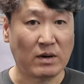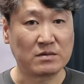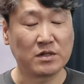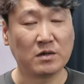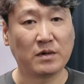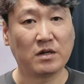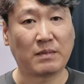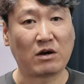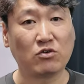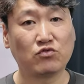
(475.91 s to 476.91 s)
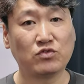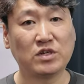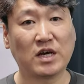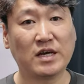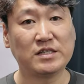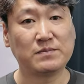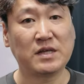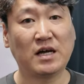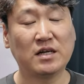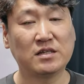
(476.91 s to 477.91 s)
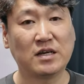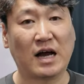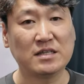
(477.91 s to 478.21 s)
말씀드리면 마루이 순정의 집탄을